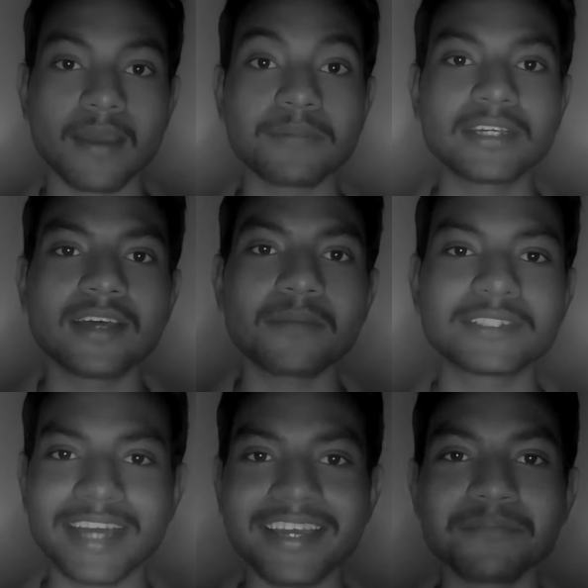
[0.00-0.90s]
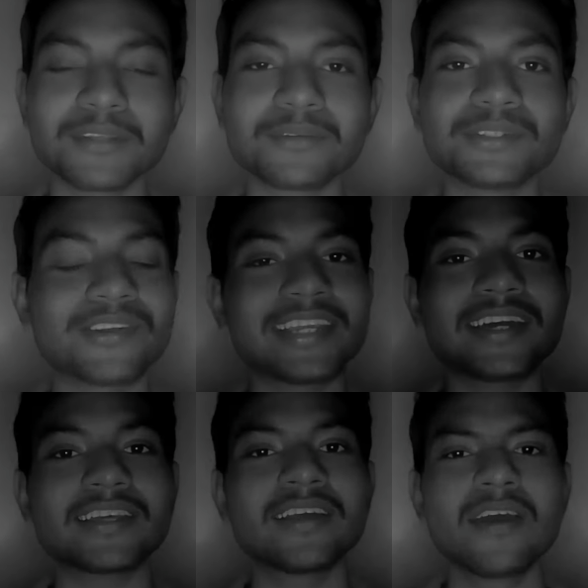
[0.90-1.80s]
अपनी किताब शायद में तो जॉन
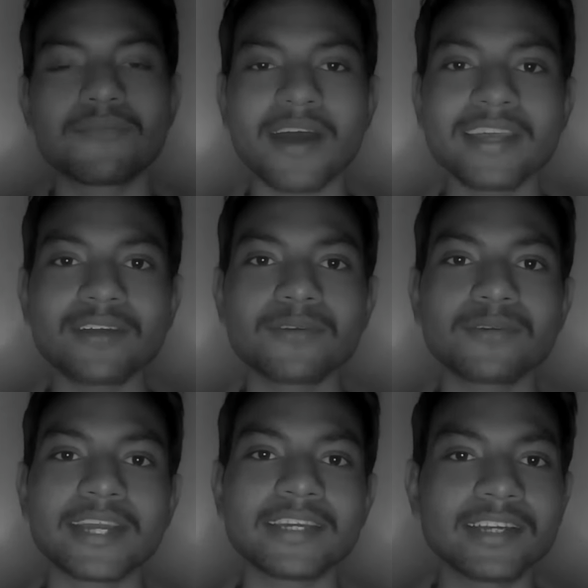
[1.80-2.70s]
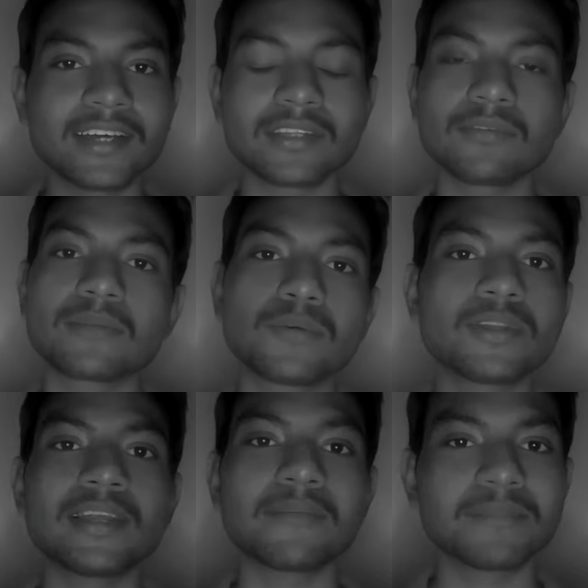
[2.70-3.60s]
एरिया ने फारिहा को डेडिकेट करते हुए
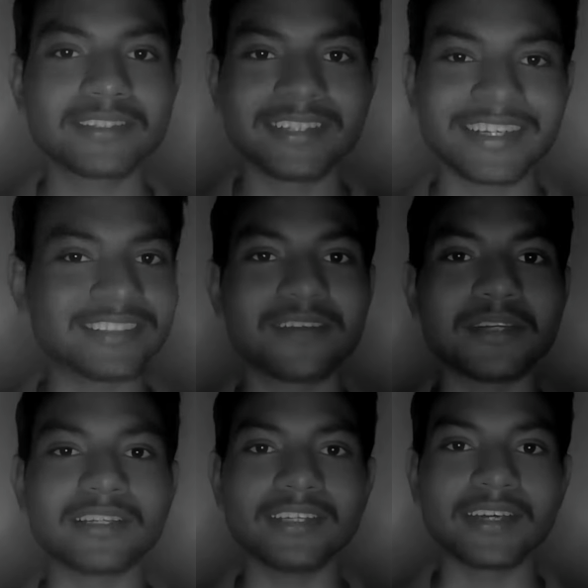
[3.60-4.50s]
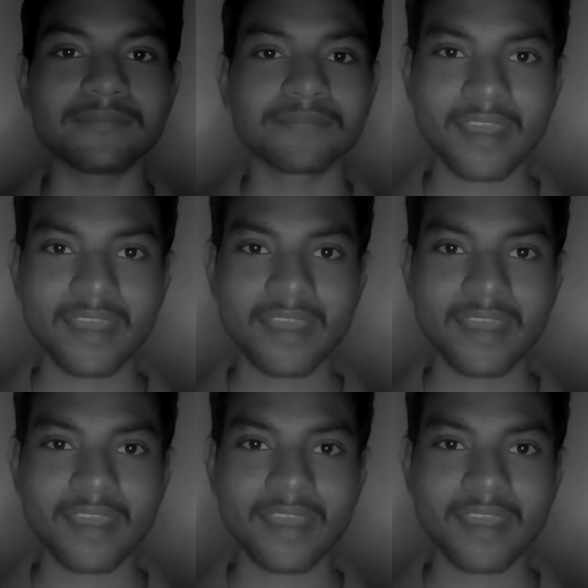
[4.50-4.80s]
पूरी लंबी सी गजल भी लिखती है